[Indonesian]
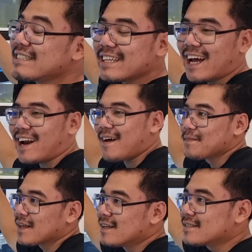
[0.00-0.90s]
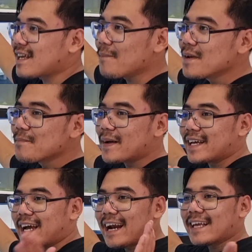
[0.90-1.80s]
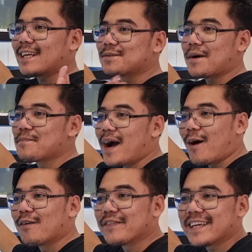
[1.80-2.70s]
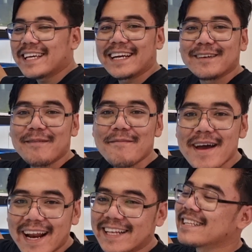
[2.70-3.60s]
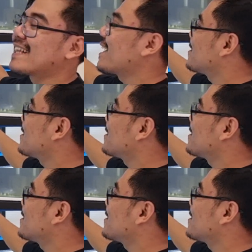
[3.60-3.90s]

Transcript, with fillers: sini karena sambil banyak yang nanya juga, "Bang, konfliknya yang di rumah mana?" Nah, tak